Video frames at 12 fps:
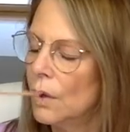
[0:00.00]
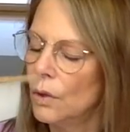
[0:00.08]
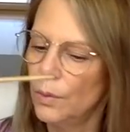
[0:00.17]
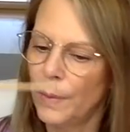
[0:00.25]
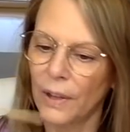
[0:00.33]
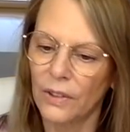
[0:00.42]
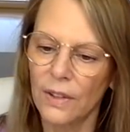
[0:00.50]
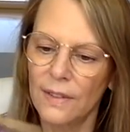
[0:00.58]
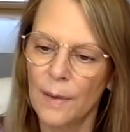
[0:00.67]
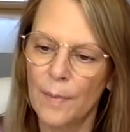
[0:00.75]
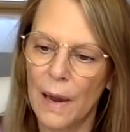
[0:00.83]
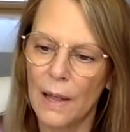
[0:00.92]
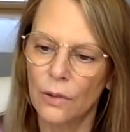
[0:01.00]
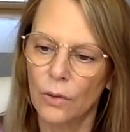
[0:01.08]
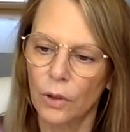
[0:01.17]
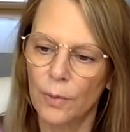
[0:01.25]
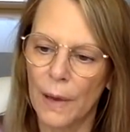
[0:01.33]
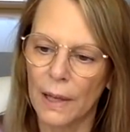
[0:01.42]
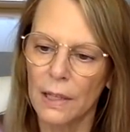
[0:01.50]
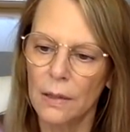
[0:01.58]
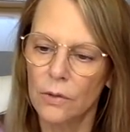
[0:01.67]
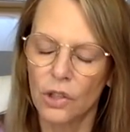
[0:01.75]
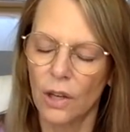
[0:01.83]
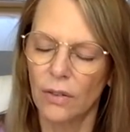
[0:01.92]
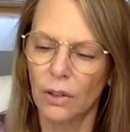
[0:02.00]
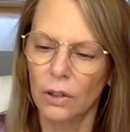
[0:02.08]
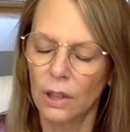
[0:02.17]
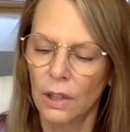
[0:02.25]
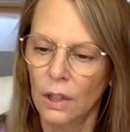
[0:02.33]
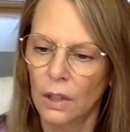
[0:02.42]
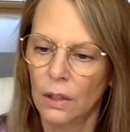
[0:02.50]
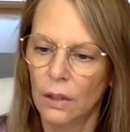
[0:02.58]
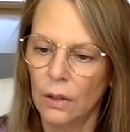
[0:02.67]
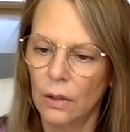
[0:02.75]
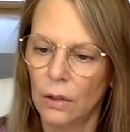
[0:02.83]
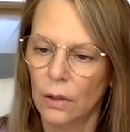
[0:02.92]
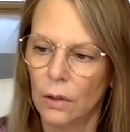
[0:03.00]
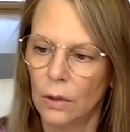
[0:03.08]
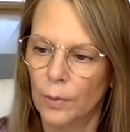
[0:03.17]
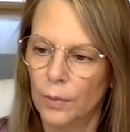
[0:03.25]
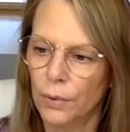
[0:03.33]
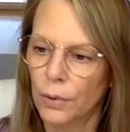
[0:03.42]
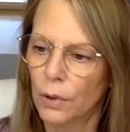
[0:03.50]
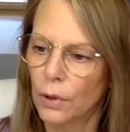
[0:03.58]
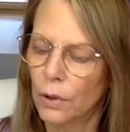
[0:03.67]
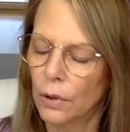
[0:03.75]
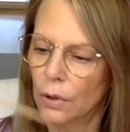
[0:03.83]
une personne s'est plainte de votre mari, j'avance, pour